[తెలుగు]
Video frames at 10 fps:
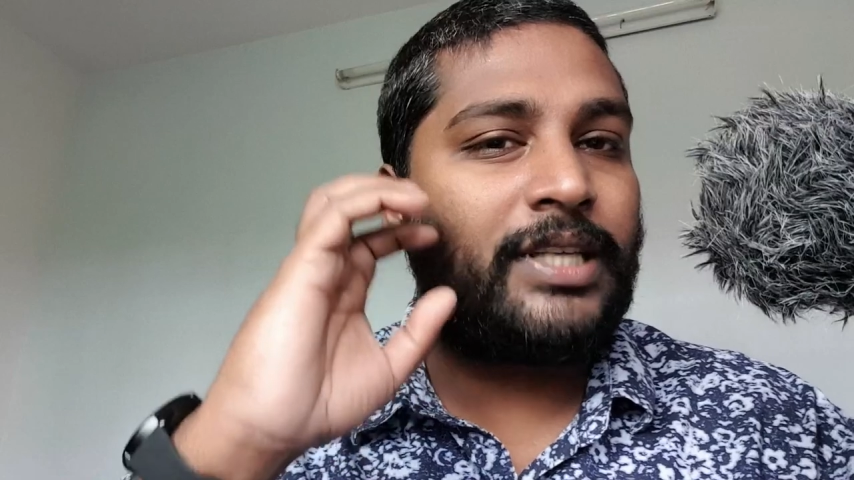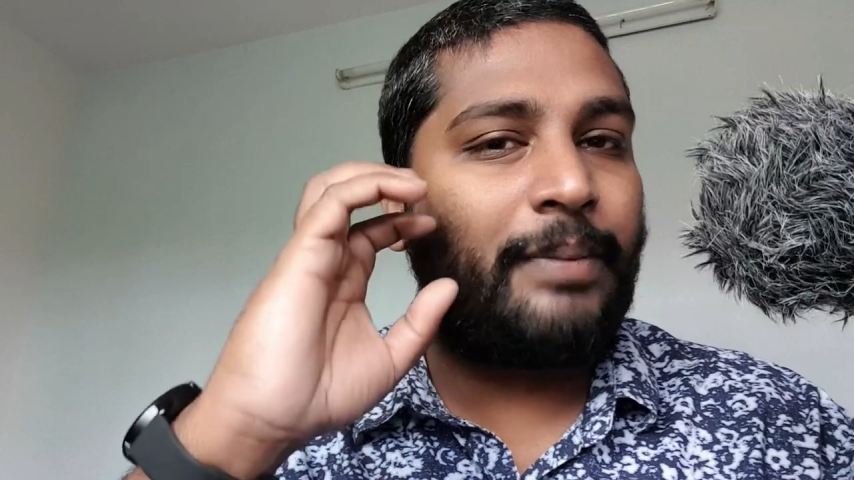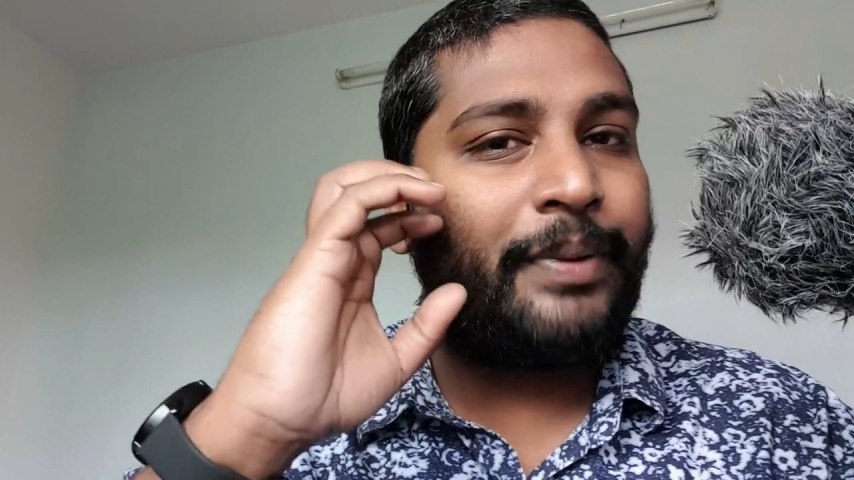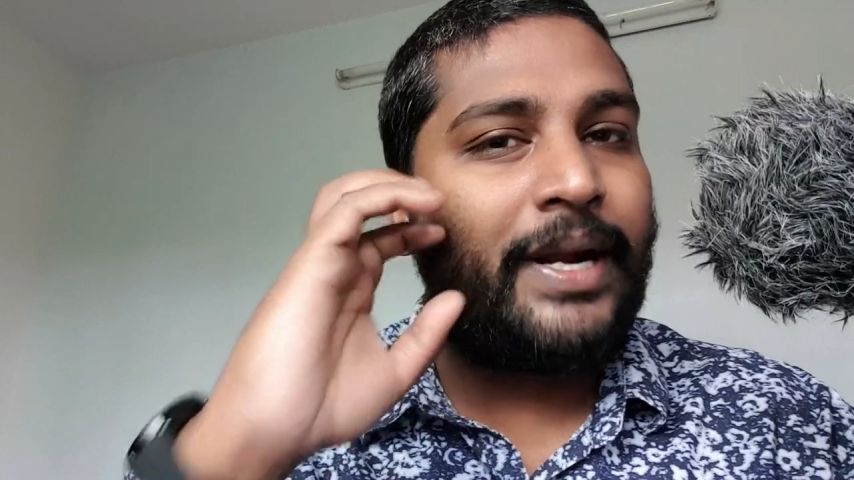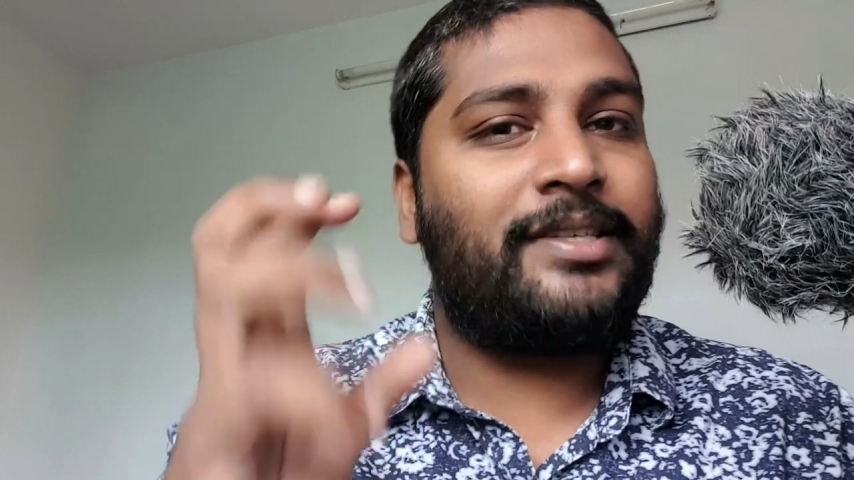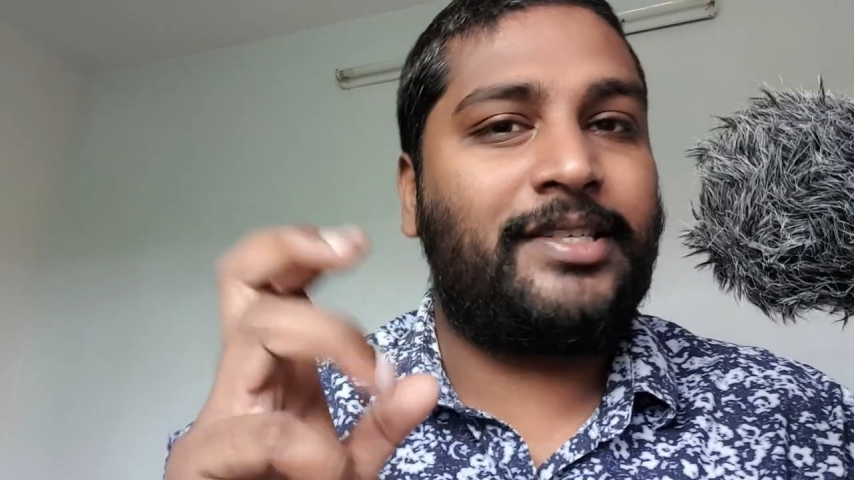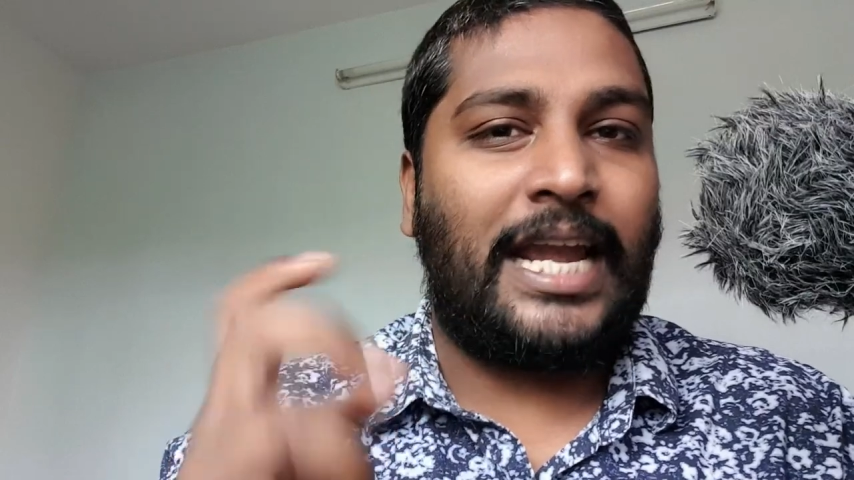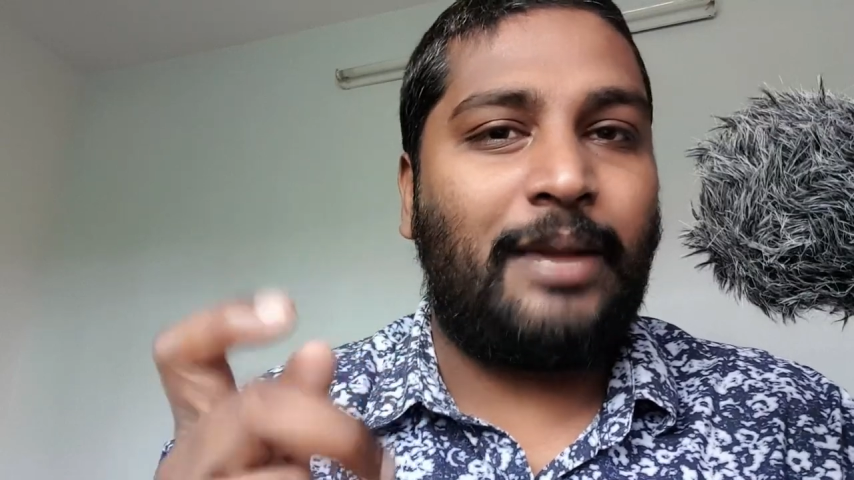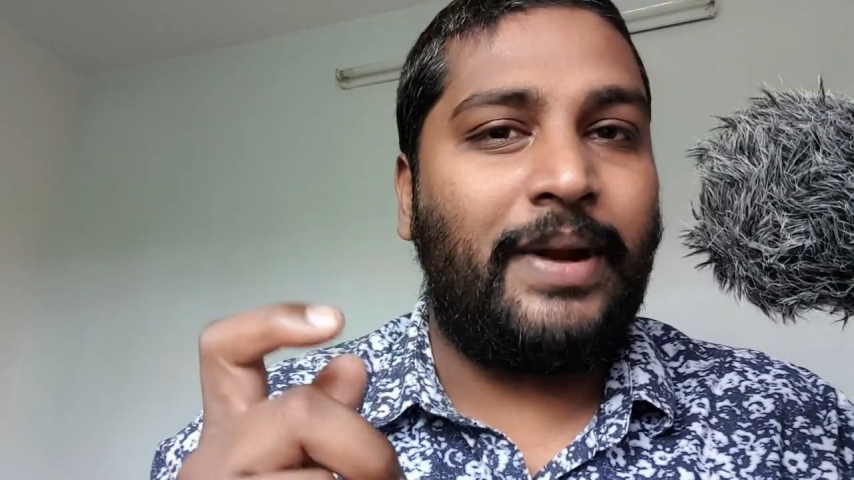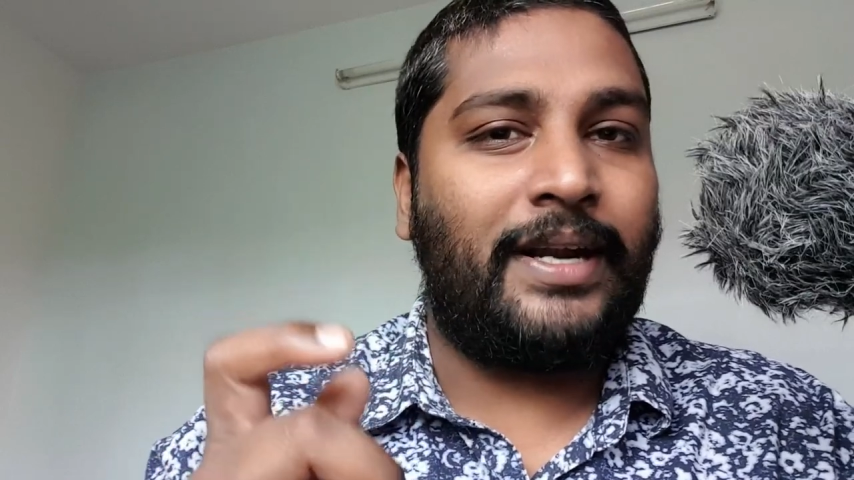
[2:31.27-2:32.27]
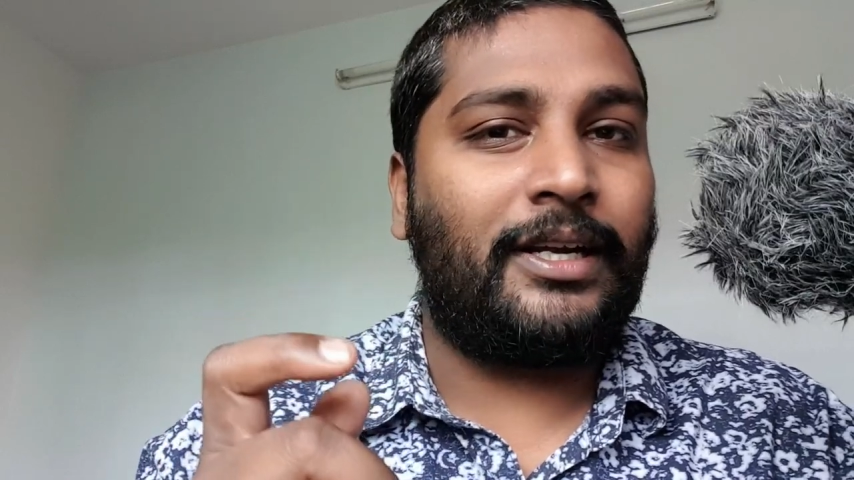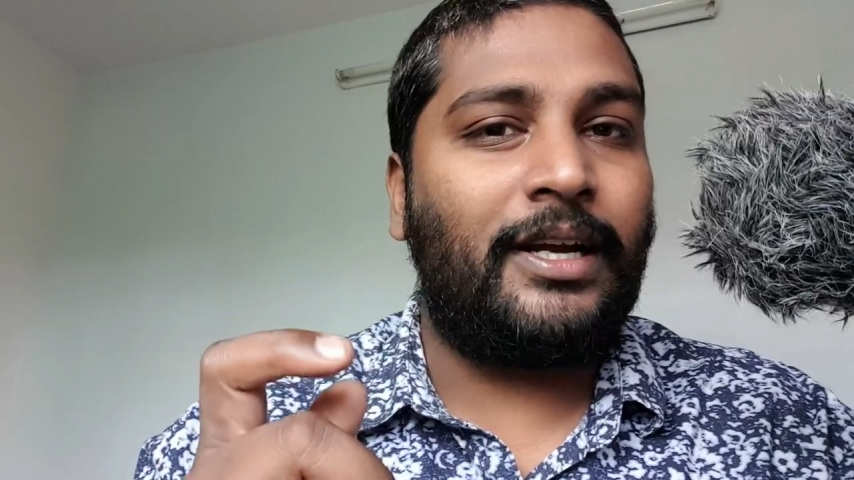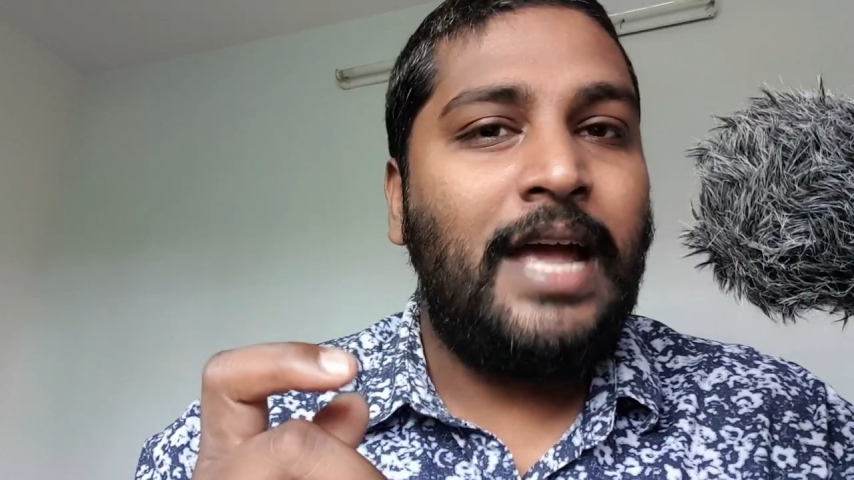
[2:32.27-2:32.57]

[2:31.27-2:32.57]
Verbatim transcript: సపరేట్ సెగ్మెంట్